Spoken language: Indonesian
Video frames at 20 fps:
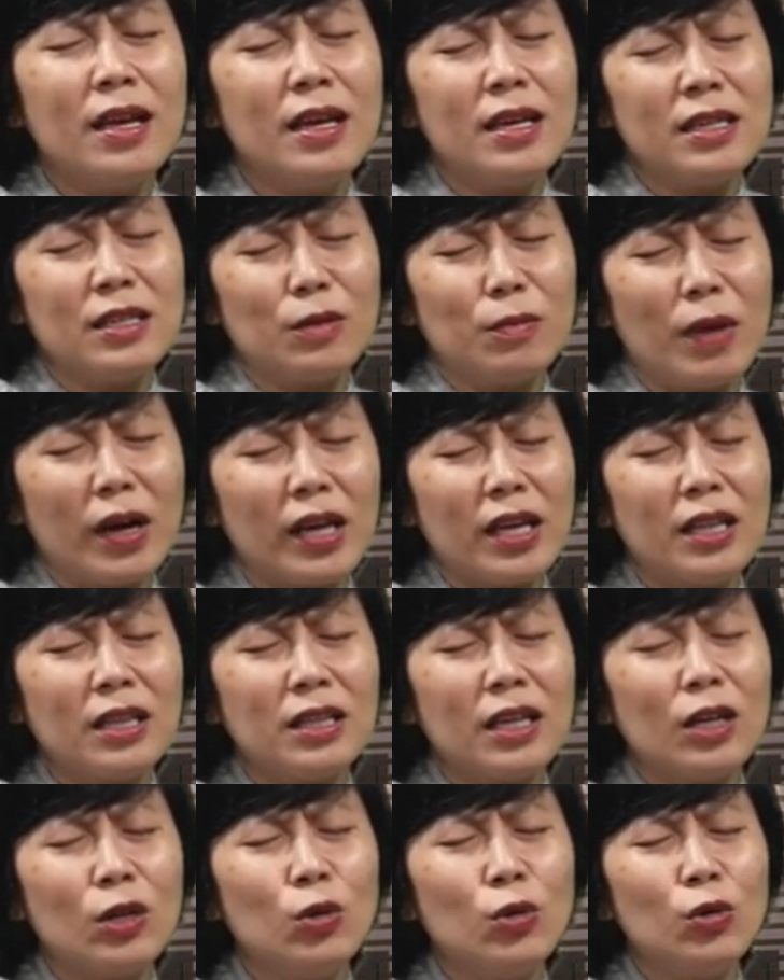
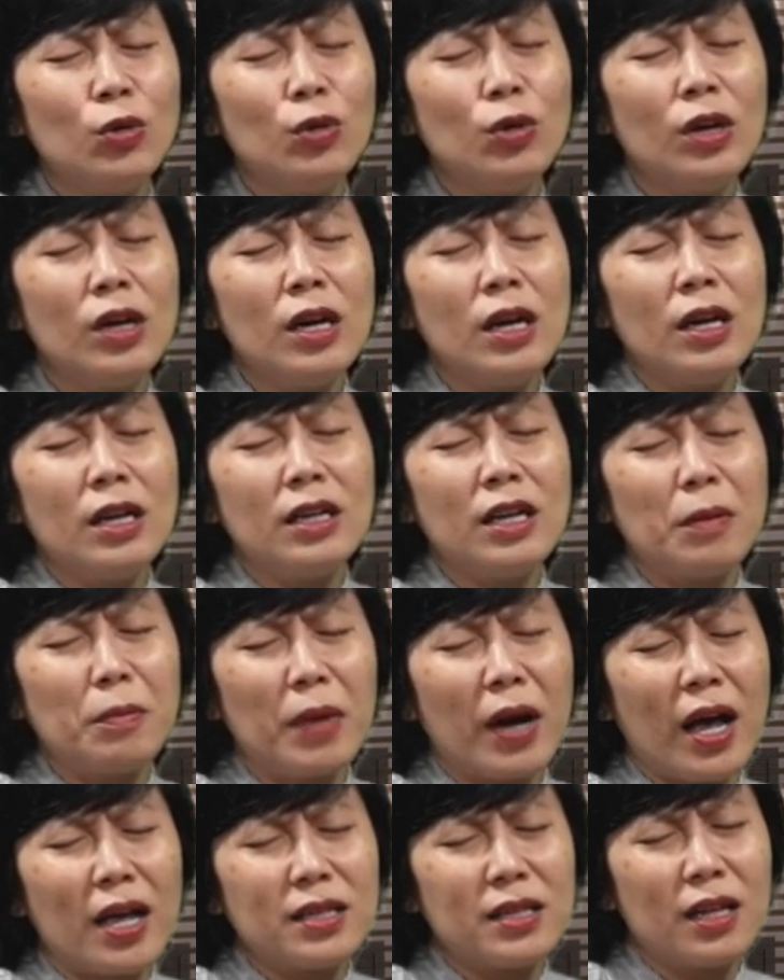semakin teguh, dan
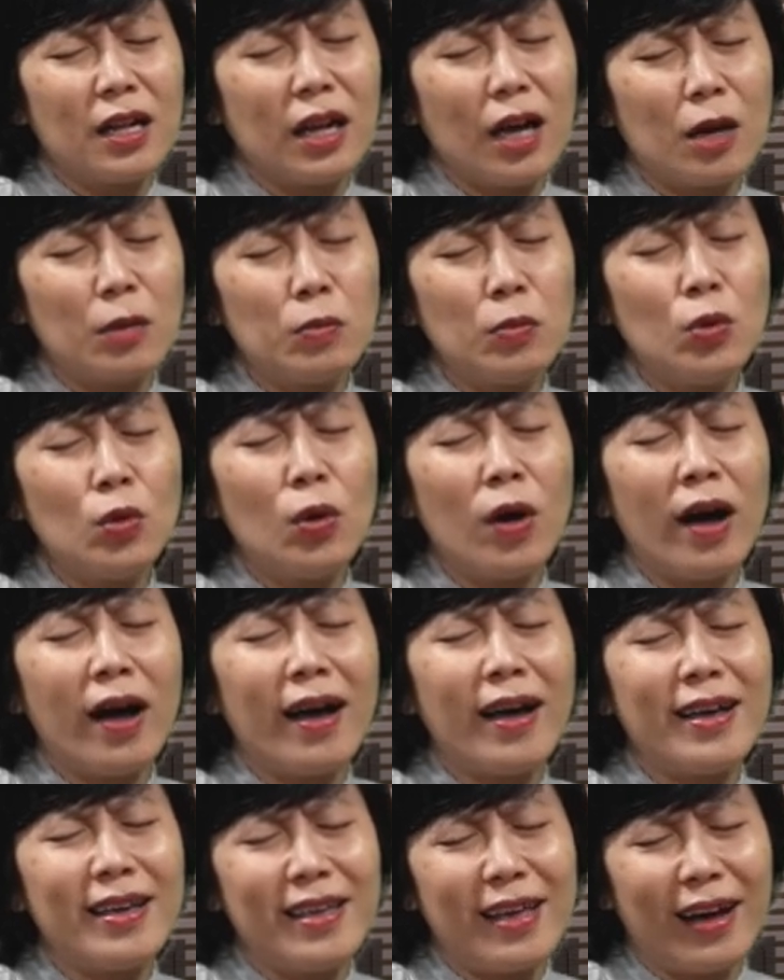menghasilkan
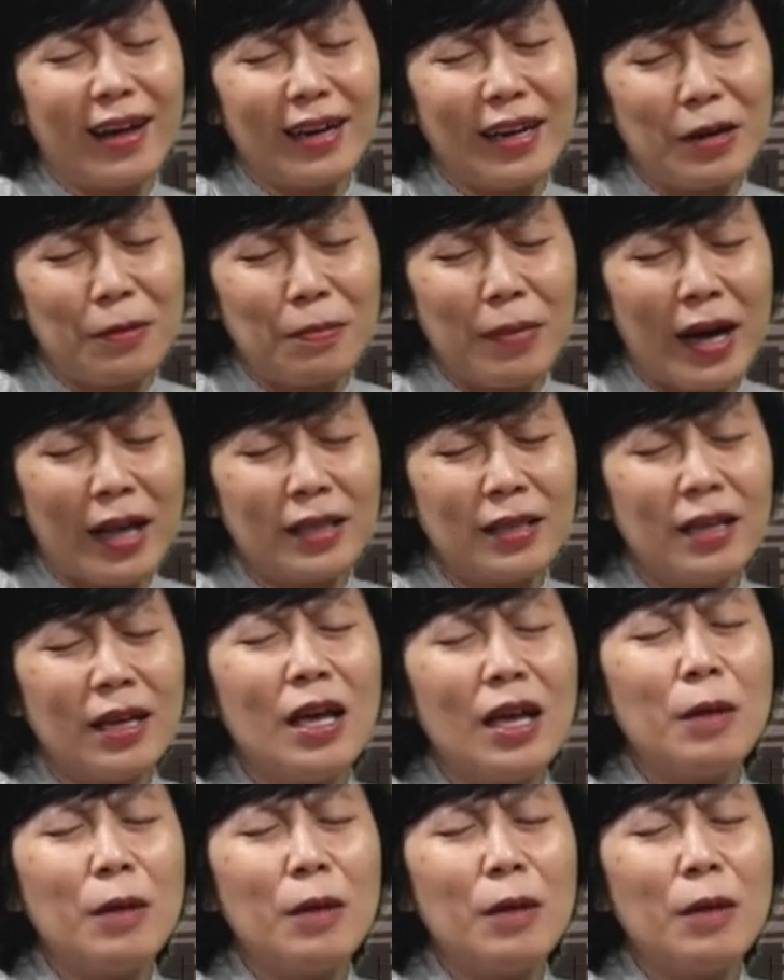buah yang lebat.